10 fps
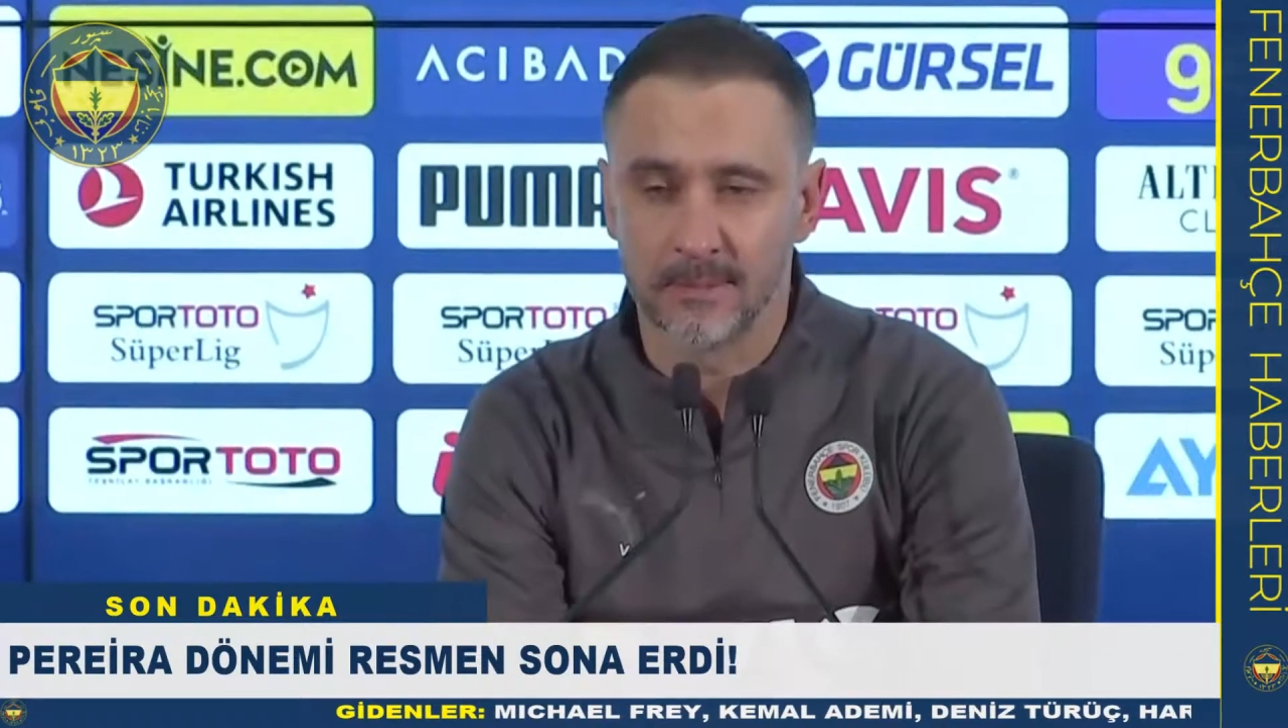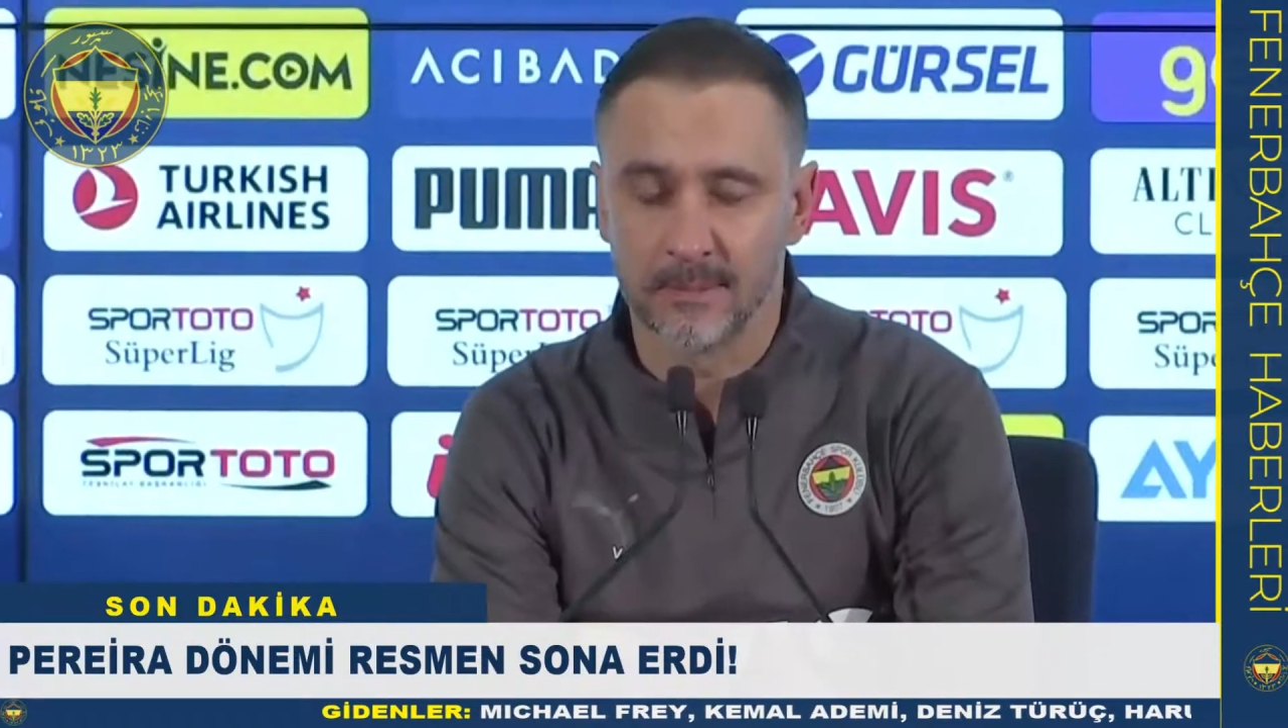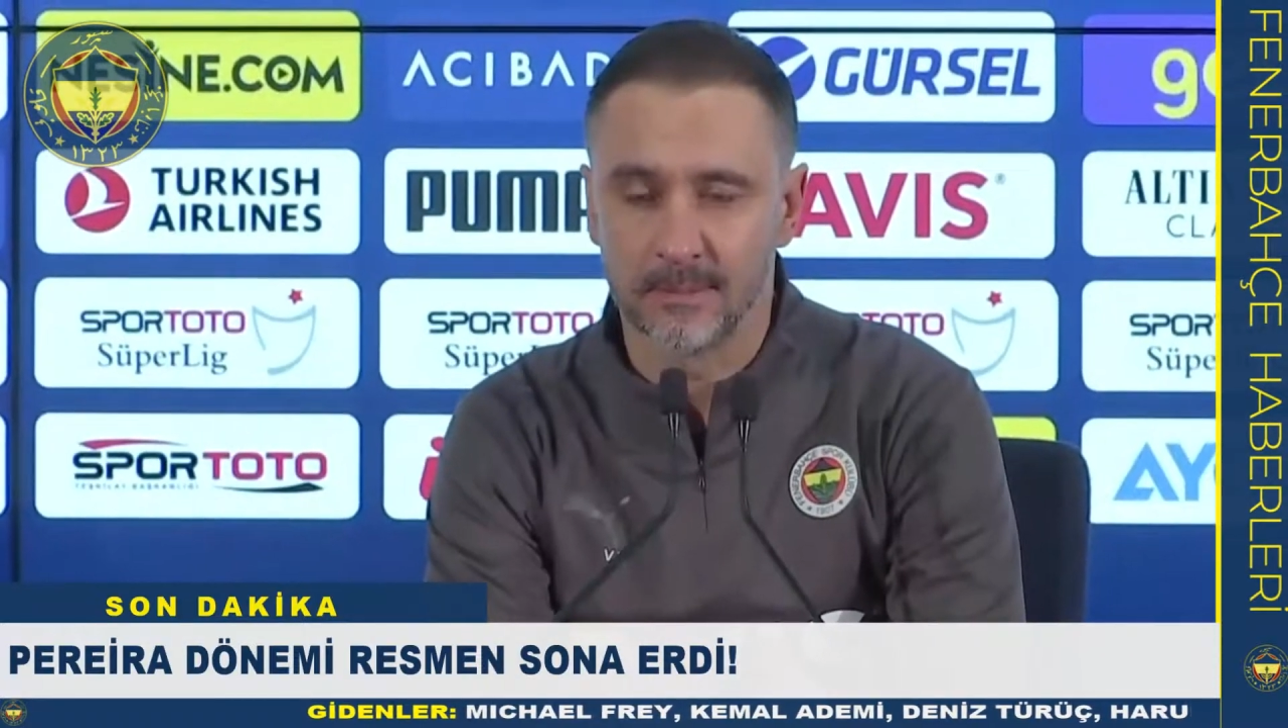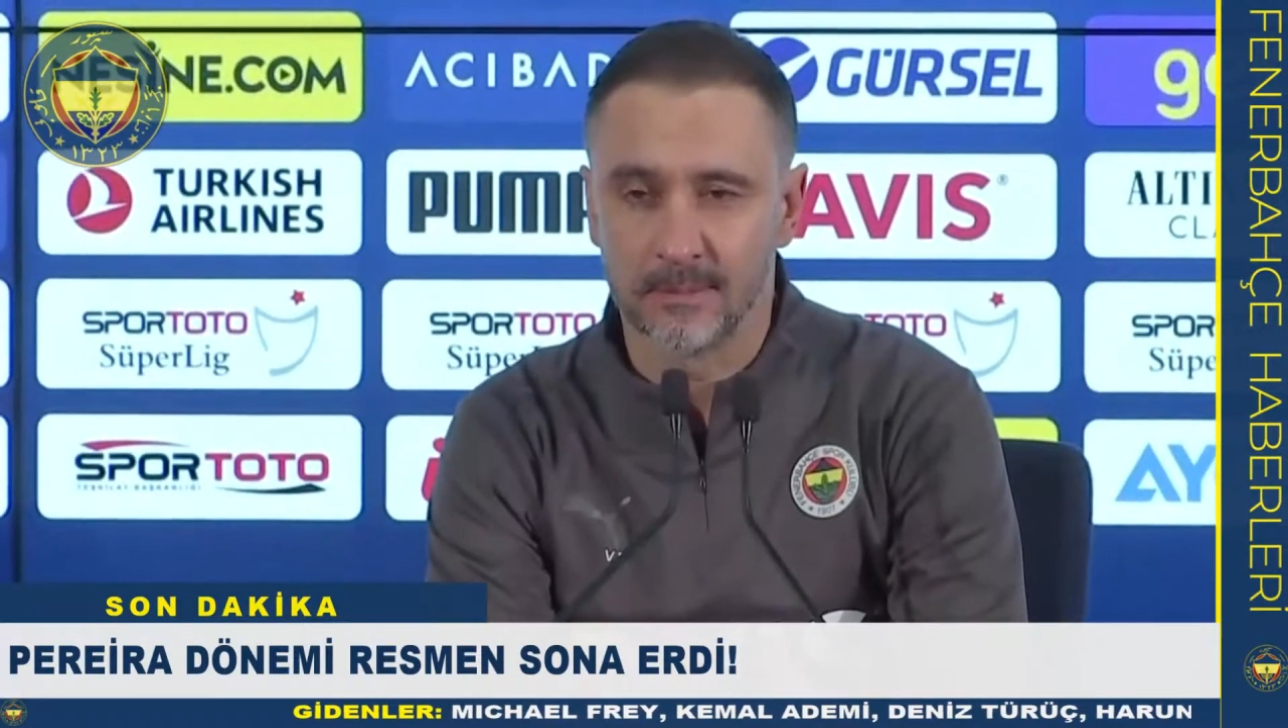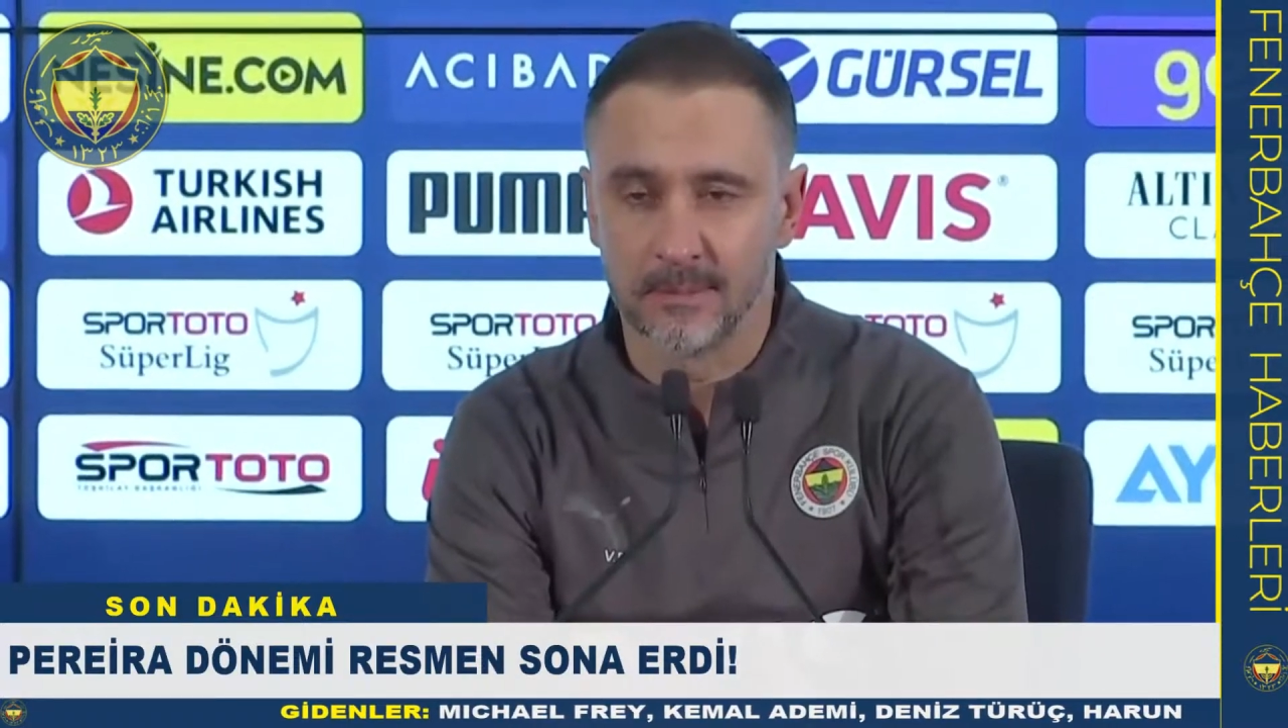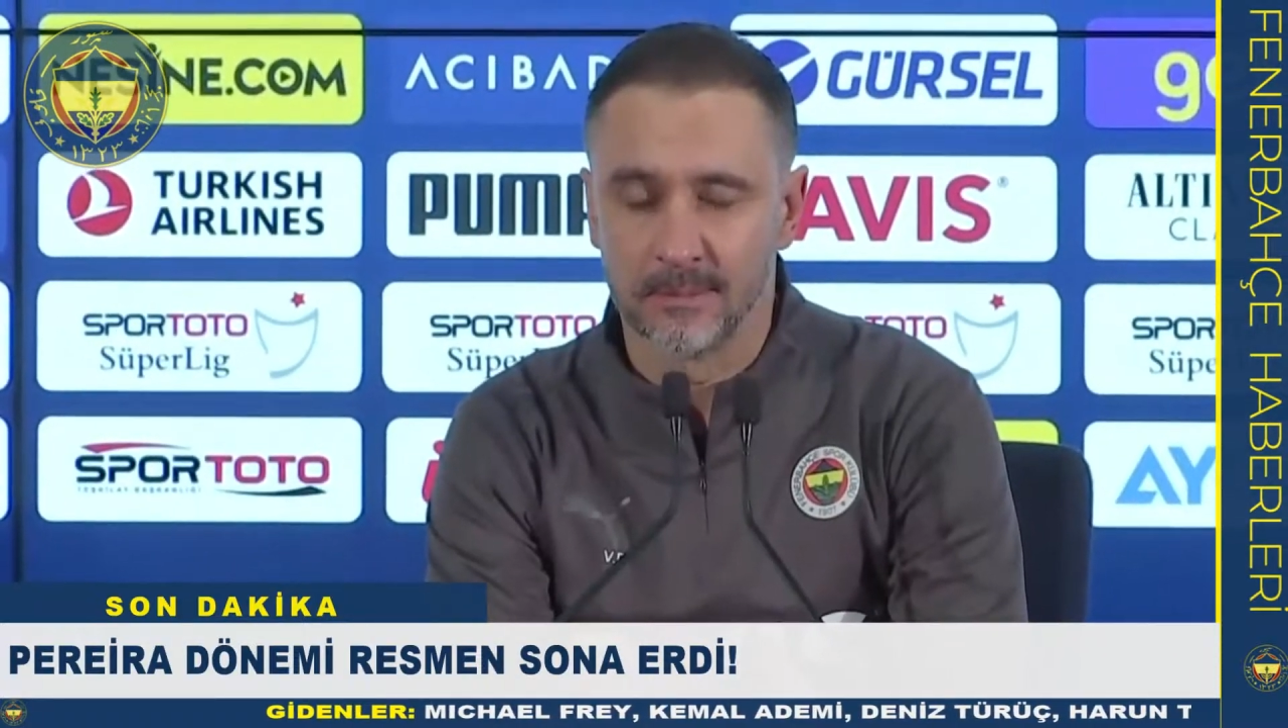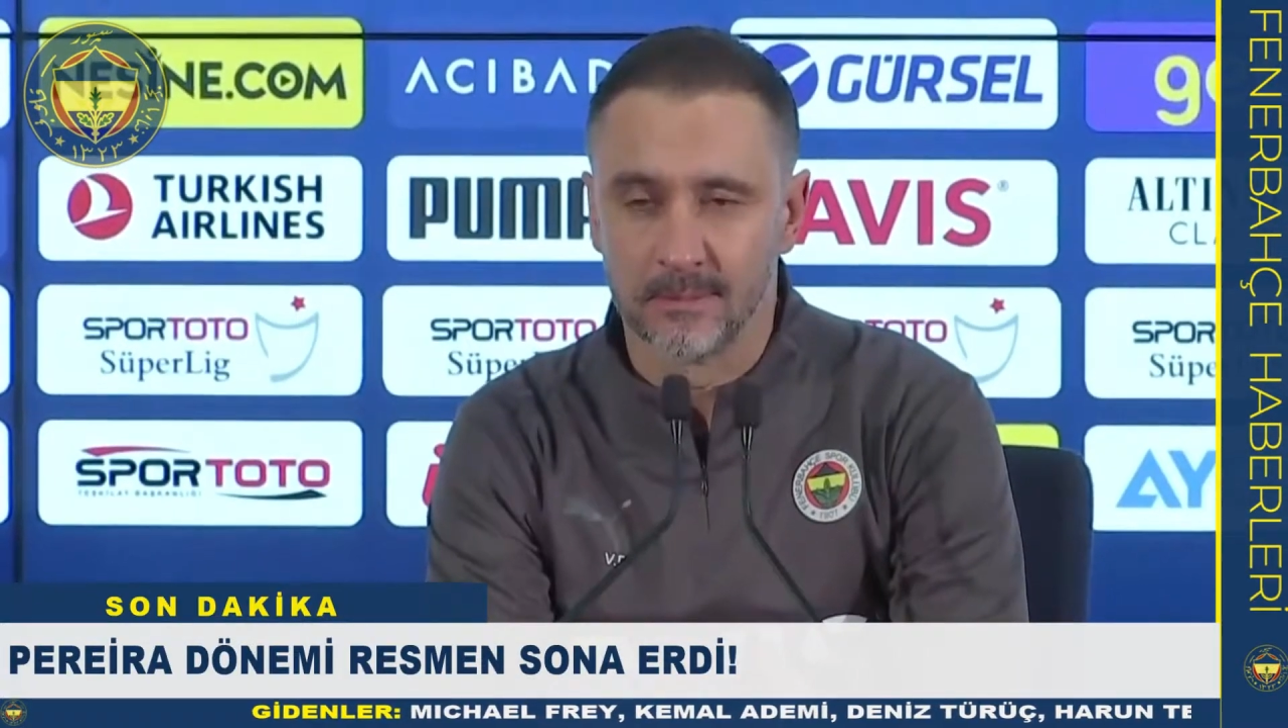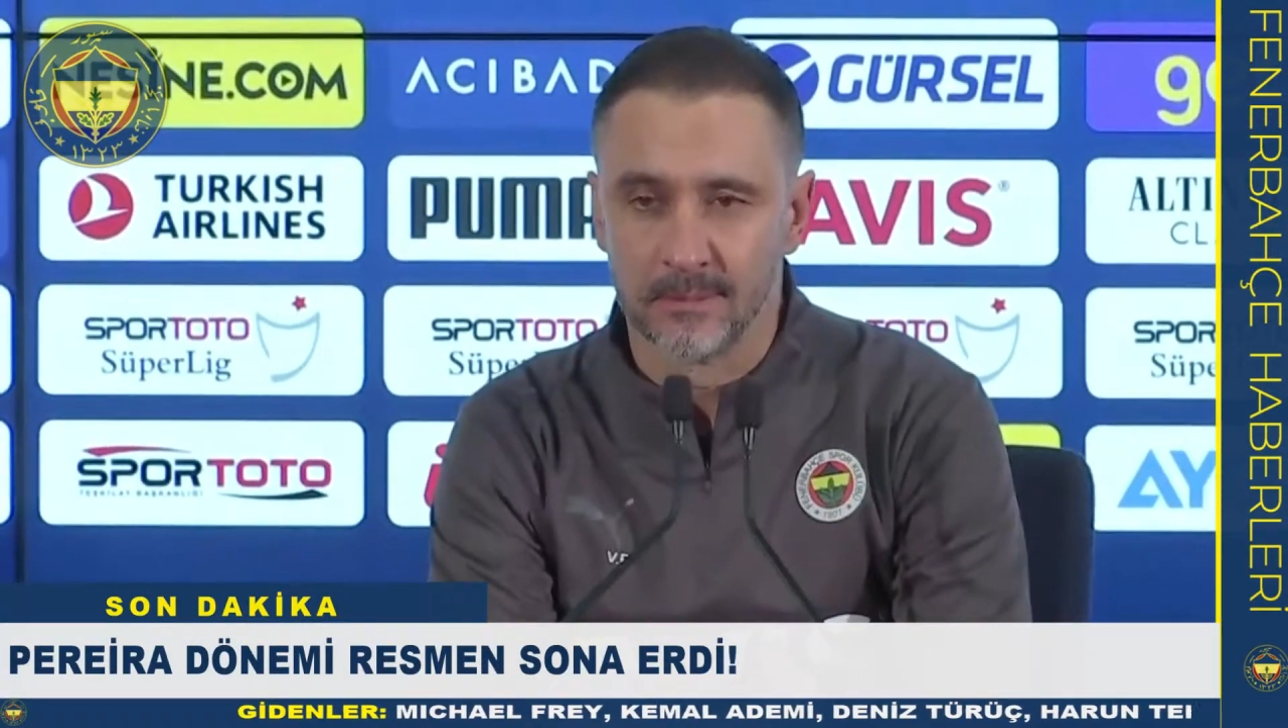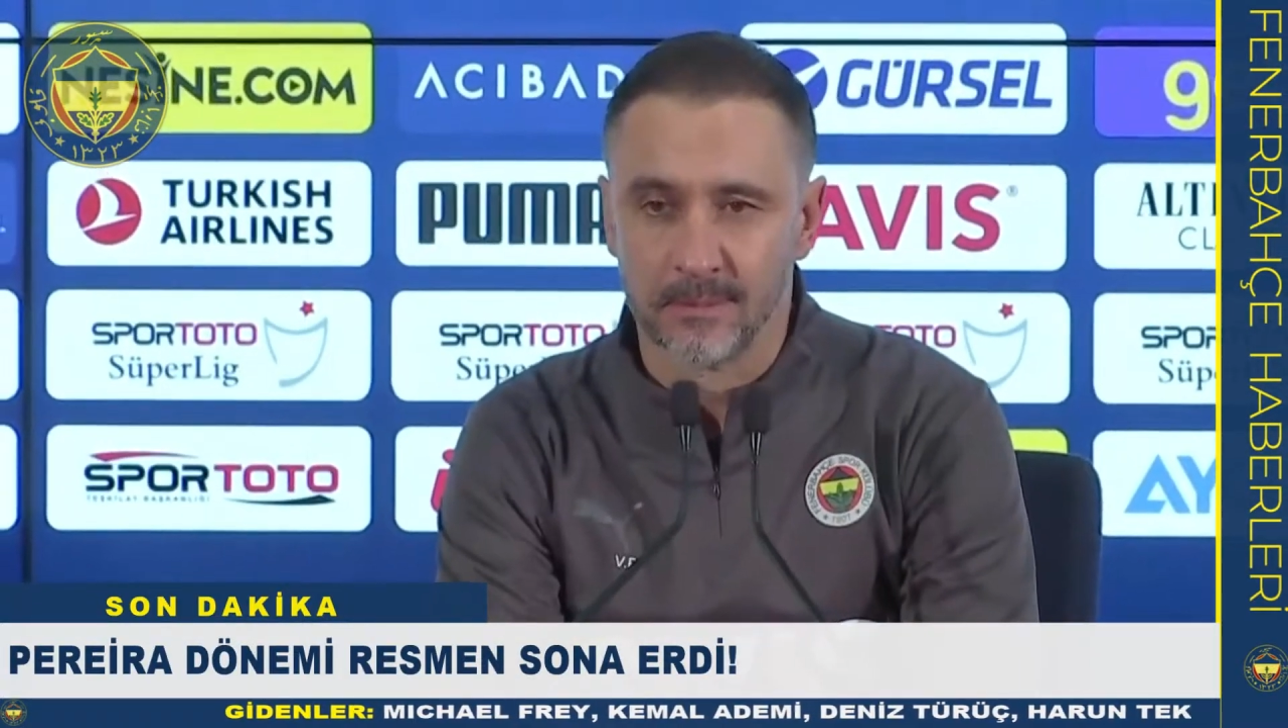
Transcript: teknik direktör